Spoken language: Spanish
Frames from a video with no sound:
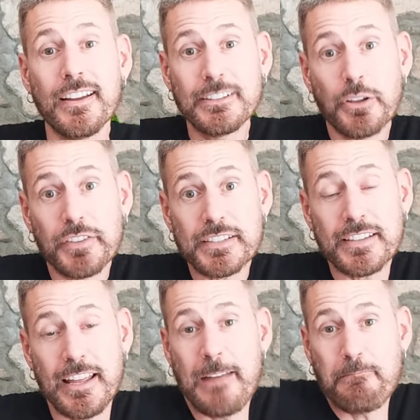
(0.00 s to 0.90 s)

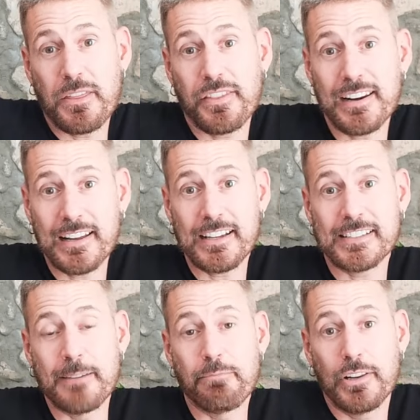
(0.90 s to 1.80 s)
Entonces, empezar la
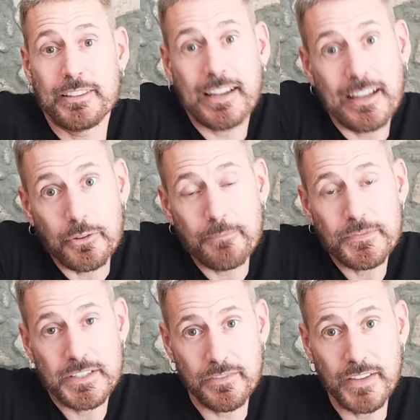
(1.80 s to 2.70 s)
casa por el tejado
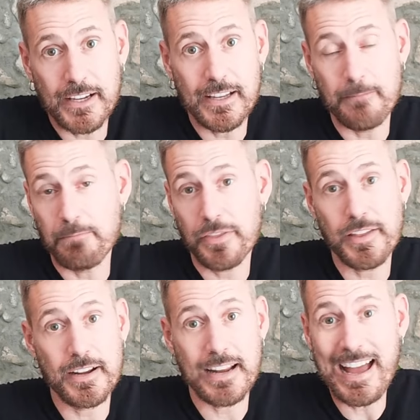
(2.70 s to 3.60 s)
significa
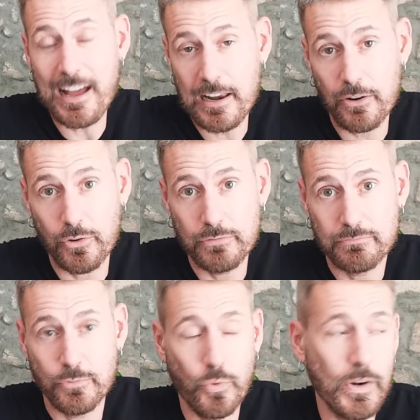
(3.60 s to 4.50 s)
empezar algo,
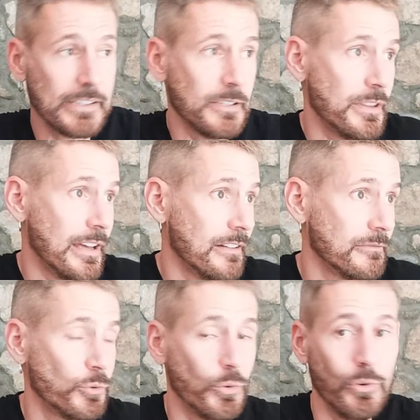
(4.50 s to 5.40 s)
una actividad,
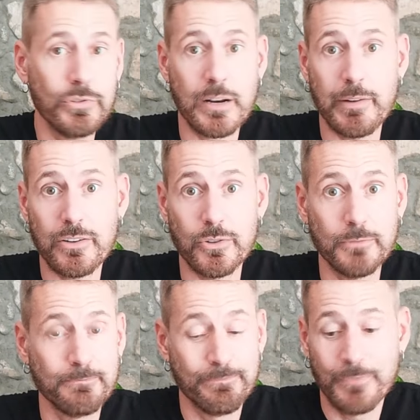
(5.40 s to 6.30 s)
un
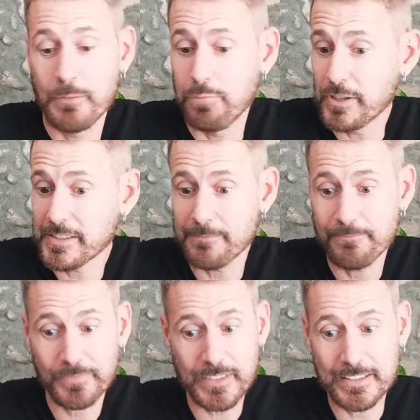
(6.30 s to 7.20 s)
trabajo, pues
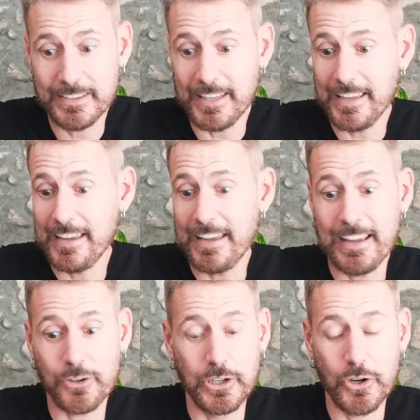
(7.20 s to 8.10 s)
de,
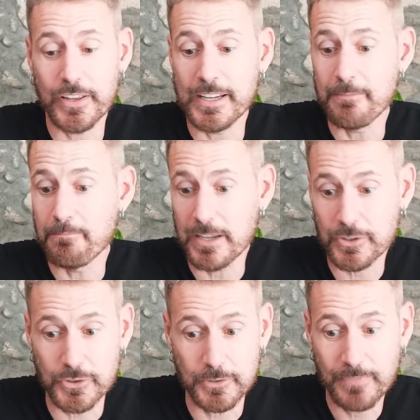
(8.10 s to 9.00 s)
eh, con el orden
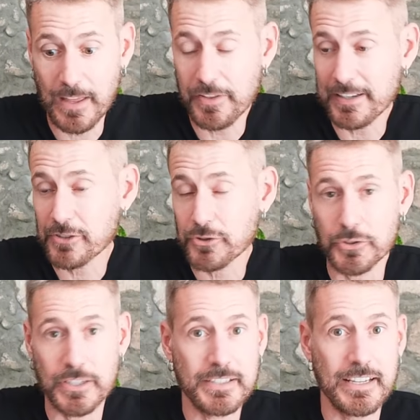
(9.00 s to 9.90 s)
inverso, hacer las
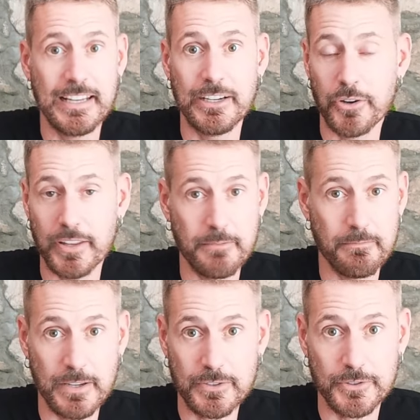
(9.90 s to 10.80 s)
cosas en el orden
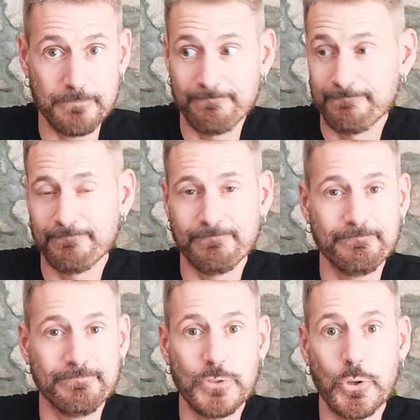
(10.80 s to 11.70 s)
inverso.
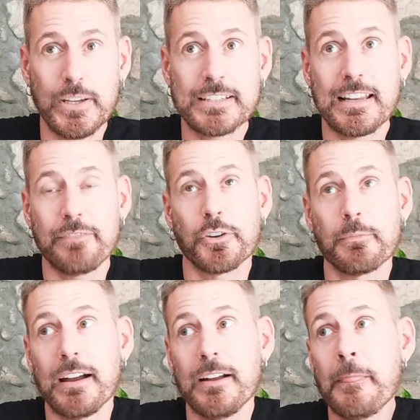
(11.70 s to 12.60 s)
No es la
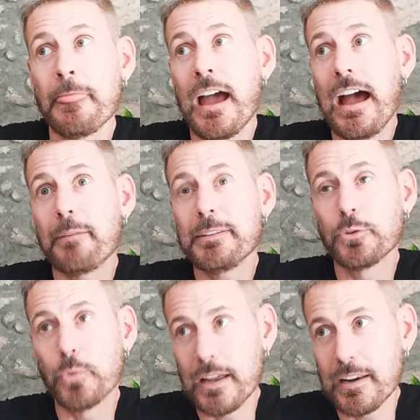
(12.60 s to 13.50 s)
forma
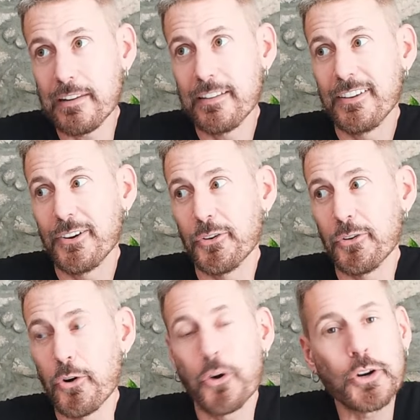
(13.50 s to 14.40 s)
habitual
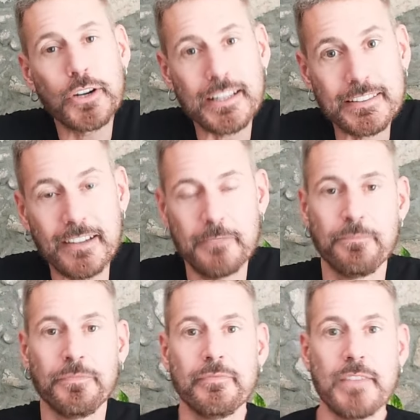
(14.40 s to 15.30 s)
o correcta
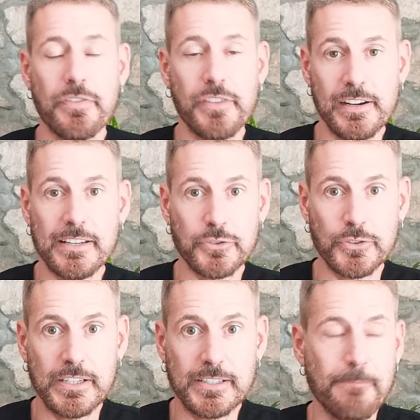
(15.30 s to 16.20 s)
de hacer las
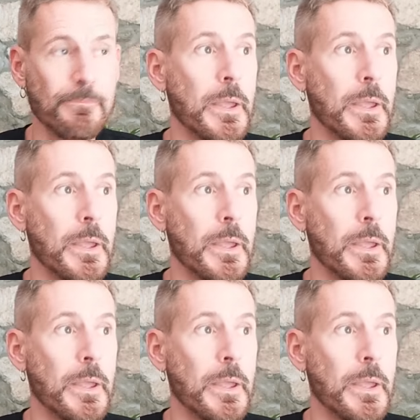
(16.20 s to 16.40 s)
cosas.